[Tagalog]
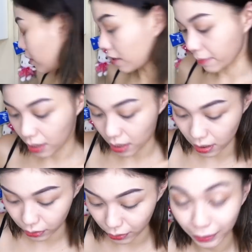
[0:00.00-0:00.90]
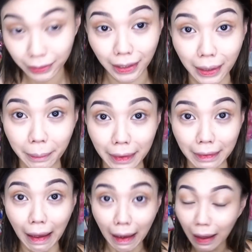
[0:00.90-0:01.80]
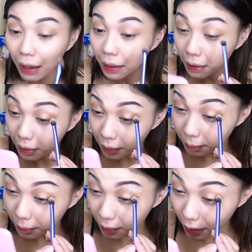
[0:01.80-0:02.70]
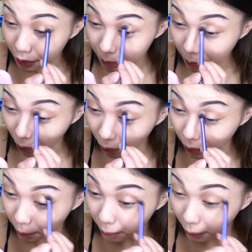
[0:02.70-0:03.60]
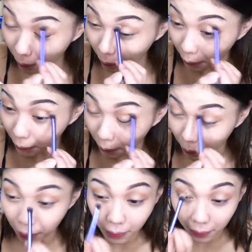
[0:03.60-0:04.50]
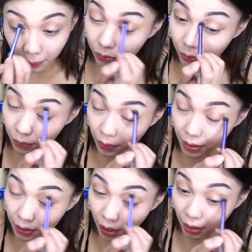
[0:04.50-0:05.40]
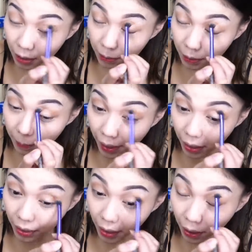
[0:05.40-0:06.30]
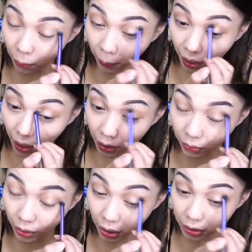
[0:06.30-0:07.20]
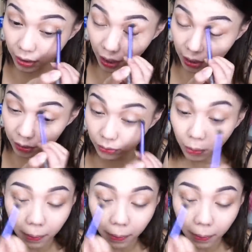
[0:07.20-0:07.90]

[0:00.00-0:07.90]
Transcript: Alam mo, 8.30 na pala. Nais pa ako ng buhok. Gusto ko nga sana magpa-hair kay Wayne, yung hairstylist ko